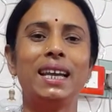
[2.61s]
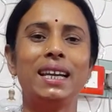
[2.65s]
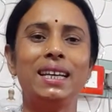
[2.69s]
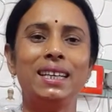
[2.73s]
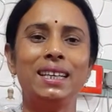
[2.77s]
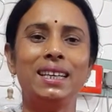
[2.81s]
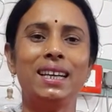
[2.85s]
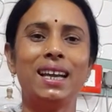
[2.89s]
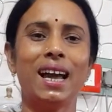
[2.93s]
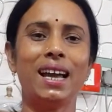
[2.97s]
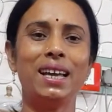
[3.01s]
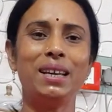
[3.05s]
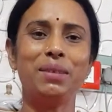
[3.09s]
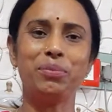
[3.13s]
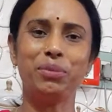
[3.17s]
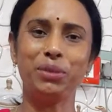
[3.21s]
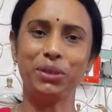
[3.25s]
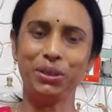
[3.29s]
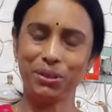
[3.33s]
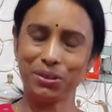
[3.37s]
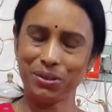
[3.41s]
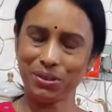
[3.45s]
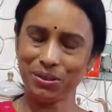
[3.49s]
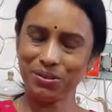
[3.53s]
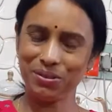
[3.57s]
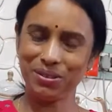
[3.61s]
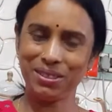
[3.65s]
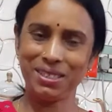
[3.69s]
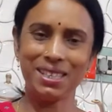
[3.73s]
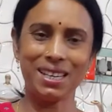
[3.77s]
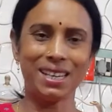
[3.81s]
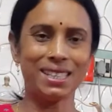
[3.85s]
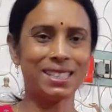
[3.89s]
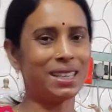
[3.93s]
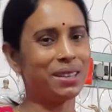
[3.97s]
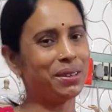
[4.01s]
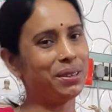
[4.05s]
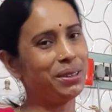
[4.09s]
ডেলি লাইফ উইথ
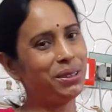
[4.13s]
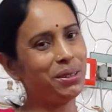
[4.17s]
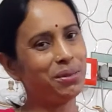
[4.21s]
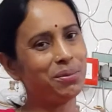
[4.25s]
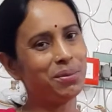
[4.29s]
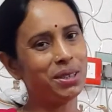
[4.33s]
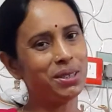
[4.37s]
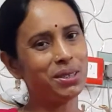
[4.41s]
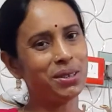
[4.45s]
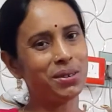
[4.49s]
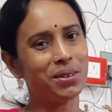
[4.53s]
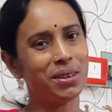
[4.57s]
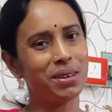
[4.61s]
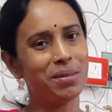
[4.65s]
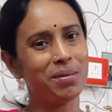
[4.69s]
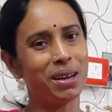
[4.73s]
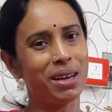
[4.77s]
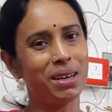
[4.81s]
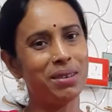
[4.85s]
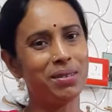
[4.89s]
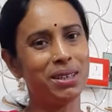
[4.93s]
অনুশ্রী আশা করি তোমরা সকলে